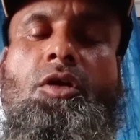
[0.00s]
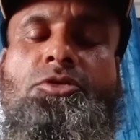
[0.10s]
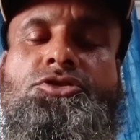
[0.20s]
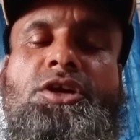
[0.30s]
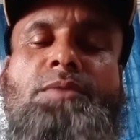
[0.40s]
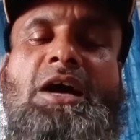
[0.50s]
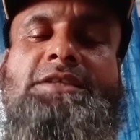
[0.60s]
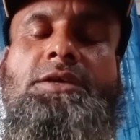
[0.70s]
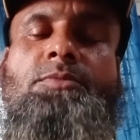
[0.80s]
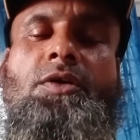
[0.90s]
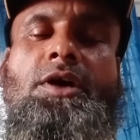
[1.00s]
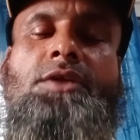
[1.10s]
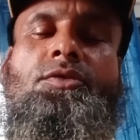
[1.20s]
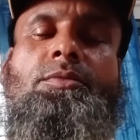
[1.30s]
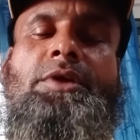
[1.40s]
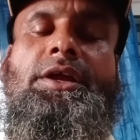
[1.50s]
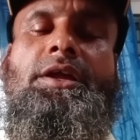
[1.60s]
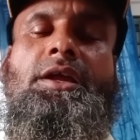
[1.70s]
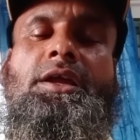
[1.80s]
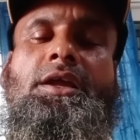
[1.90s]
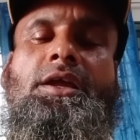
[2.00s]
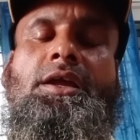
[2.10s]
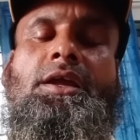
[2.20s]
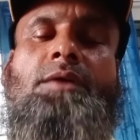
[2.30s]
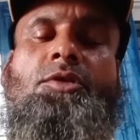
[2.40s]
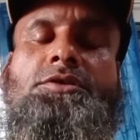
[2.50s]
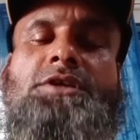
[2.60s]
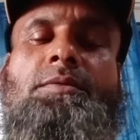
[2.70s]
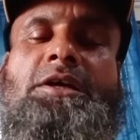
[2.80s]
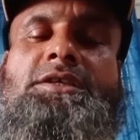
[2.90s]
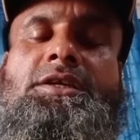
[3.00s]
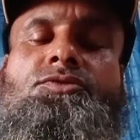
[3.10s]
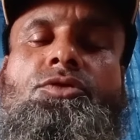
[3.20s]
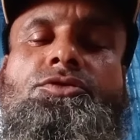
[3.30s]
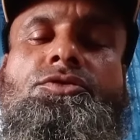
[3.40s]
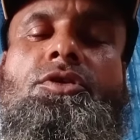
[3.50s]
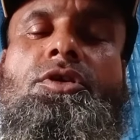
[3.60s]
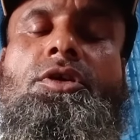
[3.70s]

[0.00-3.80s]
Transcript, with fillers: অবশ্যই মাস্ক ব্যবহার করবে এবং সামাজিক দূরত্ব